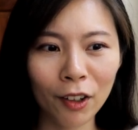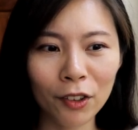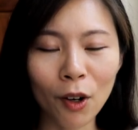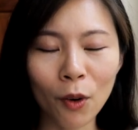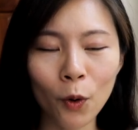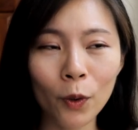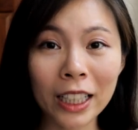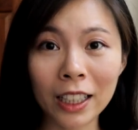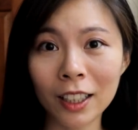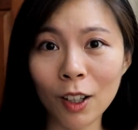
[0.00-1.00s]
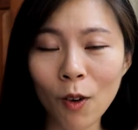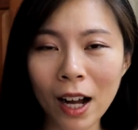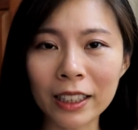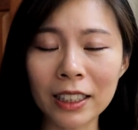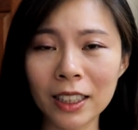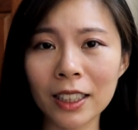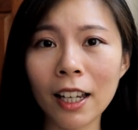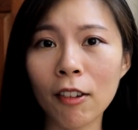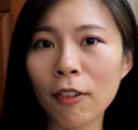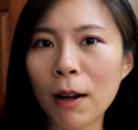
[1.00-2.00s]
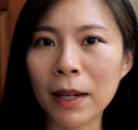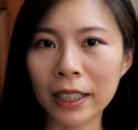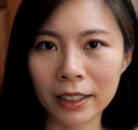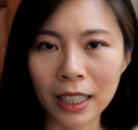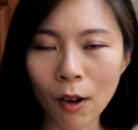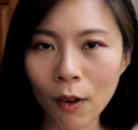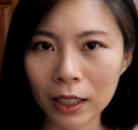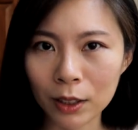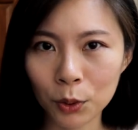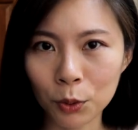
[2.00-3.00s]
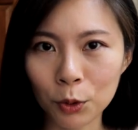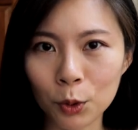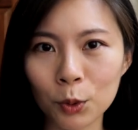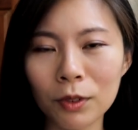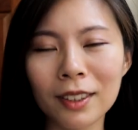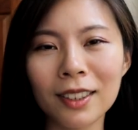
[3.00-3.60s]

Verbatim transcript: 犹疑的话，你其实可以放慢你讲话的速度。